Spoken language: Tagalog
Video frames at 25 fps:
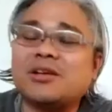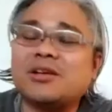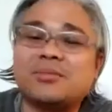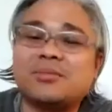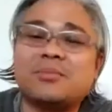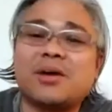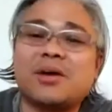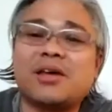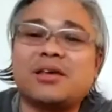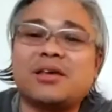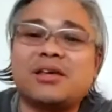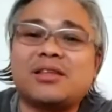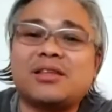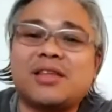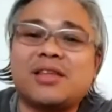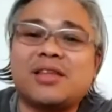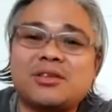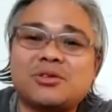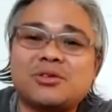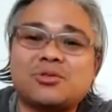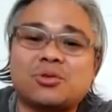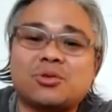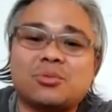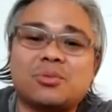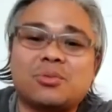makikita
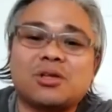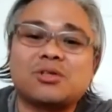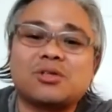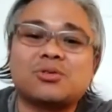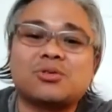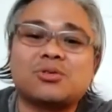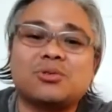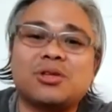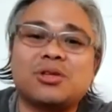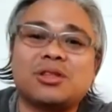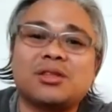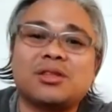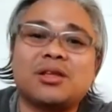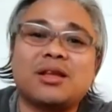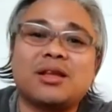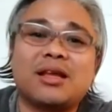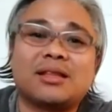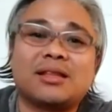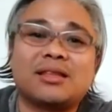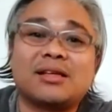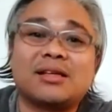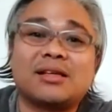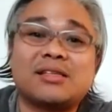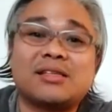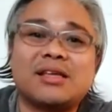nyo sobrang sulit na
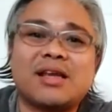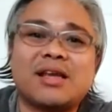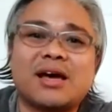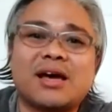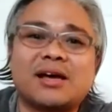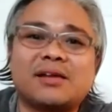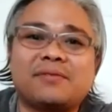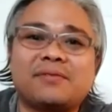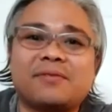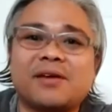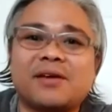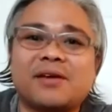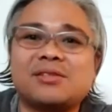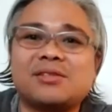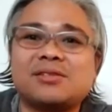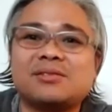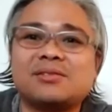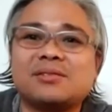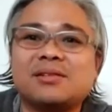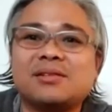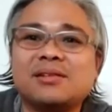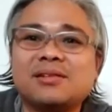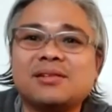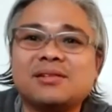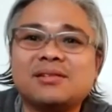lahat ng sinacrifice.
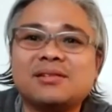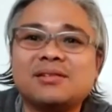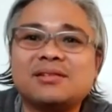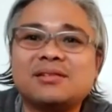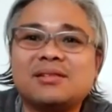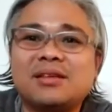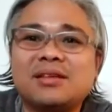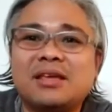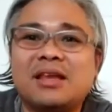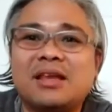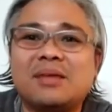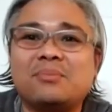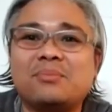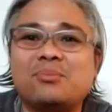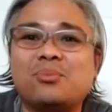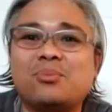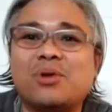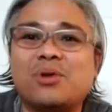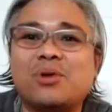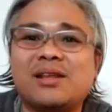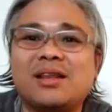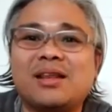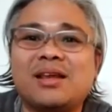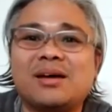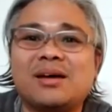Ilang
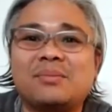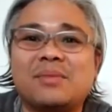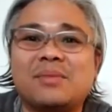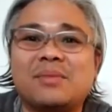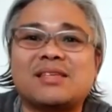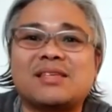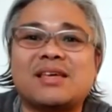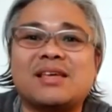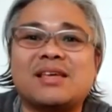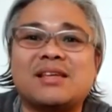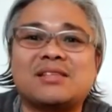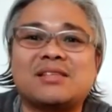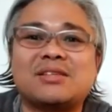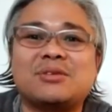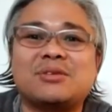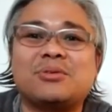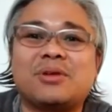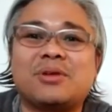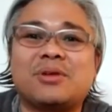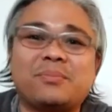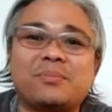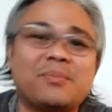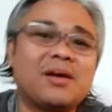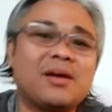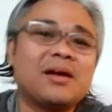buwan lang, masaya na
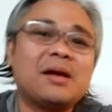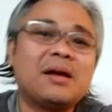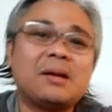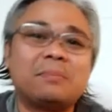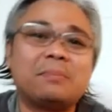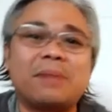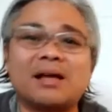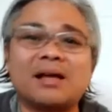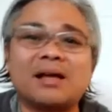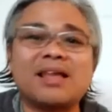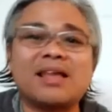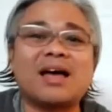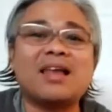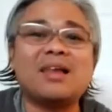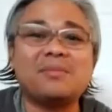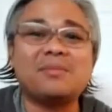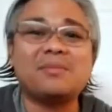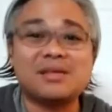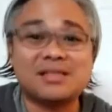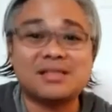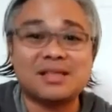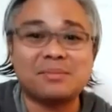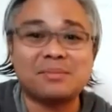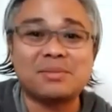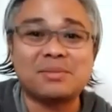siguro. Pag
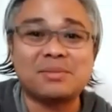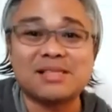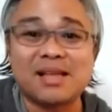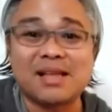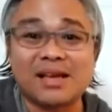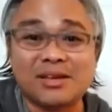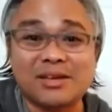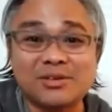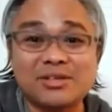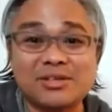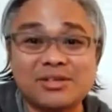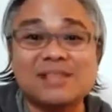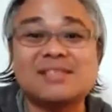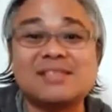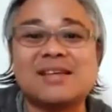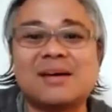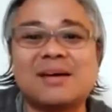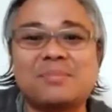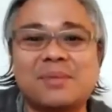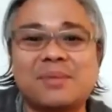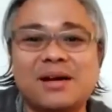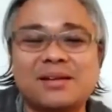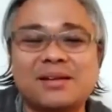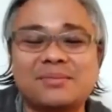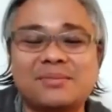nakalabas-labas na kayo dyan sa
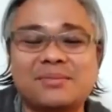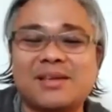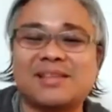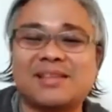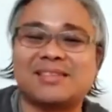apartment,